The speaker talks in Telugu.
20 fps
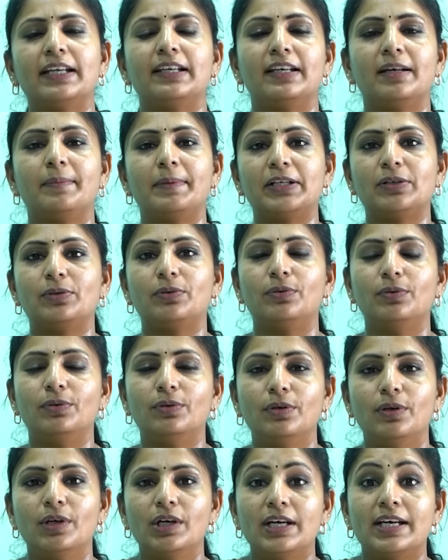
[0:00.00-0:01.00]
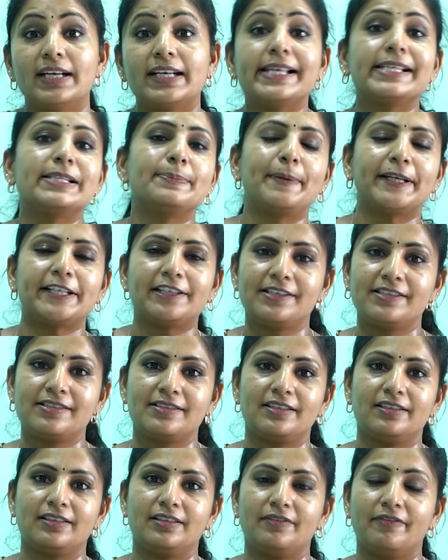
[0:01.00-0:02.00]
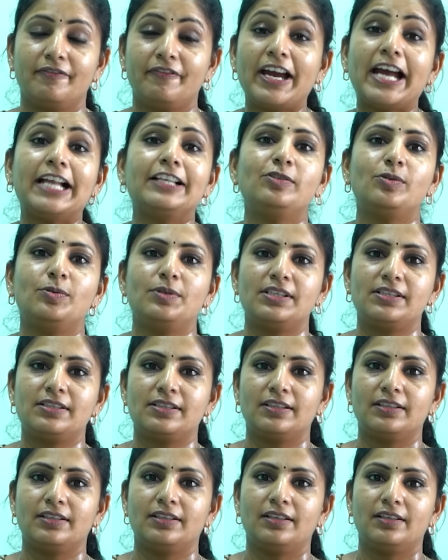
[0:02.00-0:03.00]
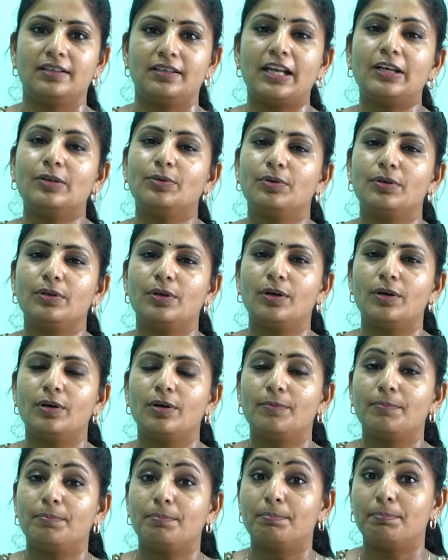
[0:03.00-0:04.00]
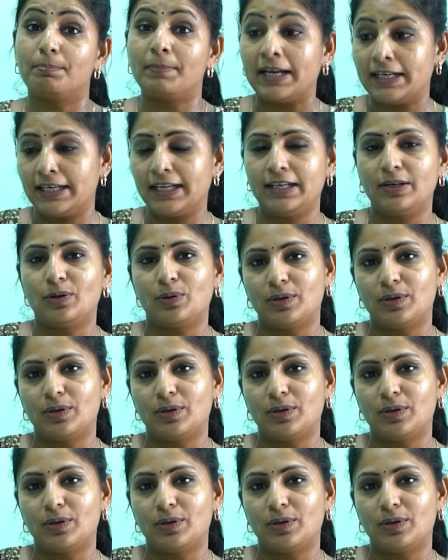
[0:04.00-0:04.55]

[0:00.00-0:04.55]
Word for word: వెళ్ళినా మనకు రెస్పెక్ట్ని ఇస్తుంది వాల్యూని ఇస్తుంది నలుగురిలో మనల్ని